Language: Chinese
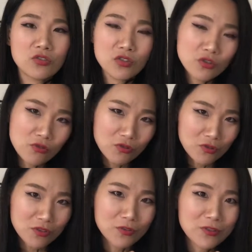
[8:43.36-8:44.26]
肉
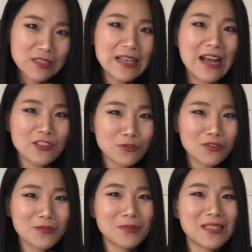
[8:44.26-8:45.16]
就是假肉
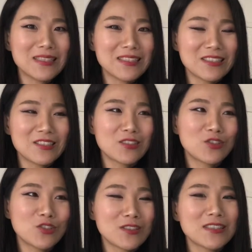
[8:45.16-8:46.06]
制品，其实
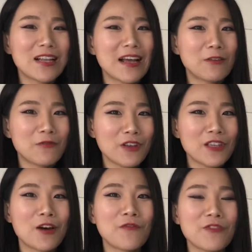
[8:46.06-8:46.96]
吃起来味
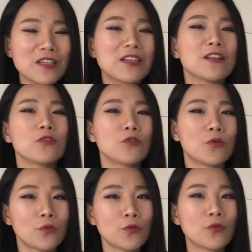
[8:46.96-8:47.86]
道非常的
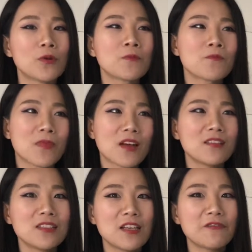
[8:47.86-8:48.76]
浓郁，
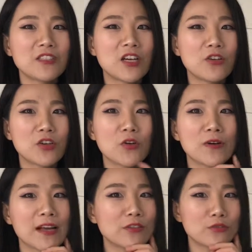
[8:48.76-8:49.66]
而且也非常有口
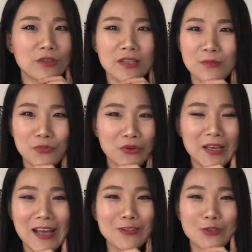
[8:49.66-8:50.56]
感，所以你不会
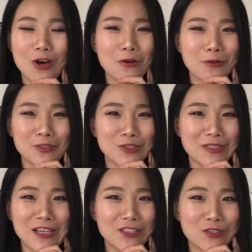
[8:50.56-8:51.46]
感觉啊我是
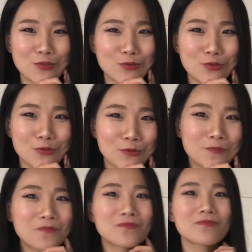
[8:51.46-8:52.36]
在吃素。
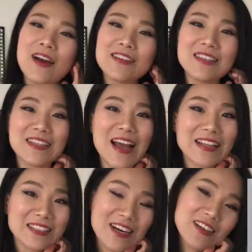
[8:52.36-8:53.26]
而且它
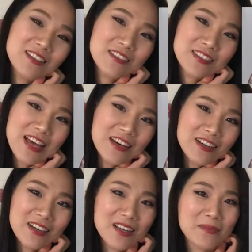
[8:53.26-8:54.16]
这个餐
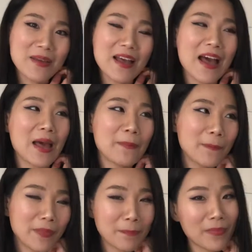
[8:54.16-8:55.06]
盒里面
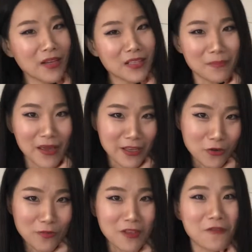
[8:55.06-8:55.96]
还。 帮你配
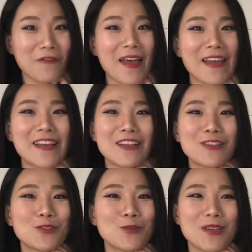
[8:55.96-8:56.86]
有米饭，
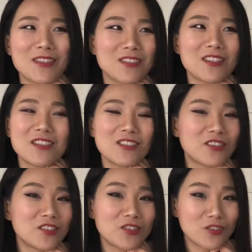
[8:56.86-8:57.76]
所以真的
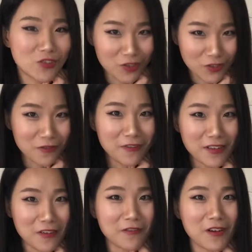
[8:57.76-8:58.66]
是十
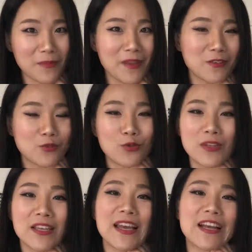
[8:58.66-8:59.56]
分的方便。如果
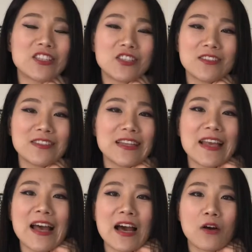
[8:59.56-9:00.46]
你赶时间
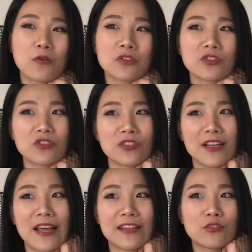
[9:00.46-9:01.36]
啊，或者是你
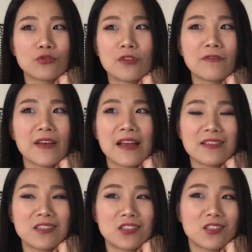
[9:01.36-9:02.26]
懒得做
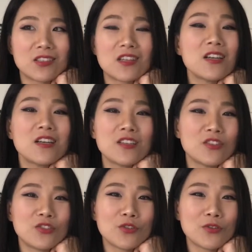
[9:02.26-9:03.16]
饭，其实
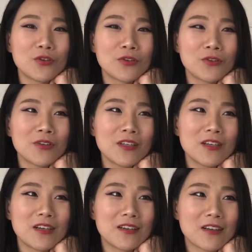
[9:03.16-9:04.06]
你就用
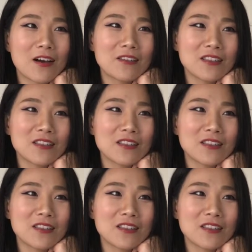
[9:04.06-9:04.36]
啊、呃、烤